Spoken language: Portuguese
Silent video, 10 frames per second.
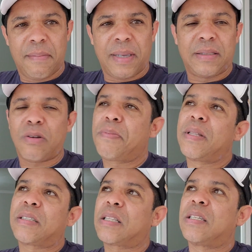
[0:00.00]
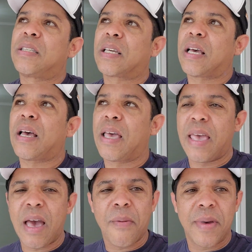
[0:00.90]
Mas é o que me deixa triste é que
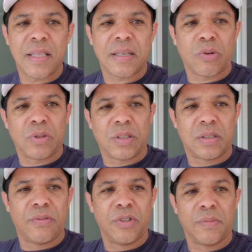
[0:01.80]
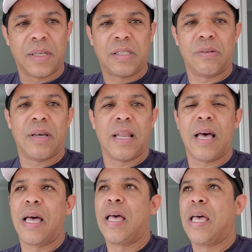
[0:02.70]
realmente a construção civil no Brasil, ela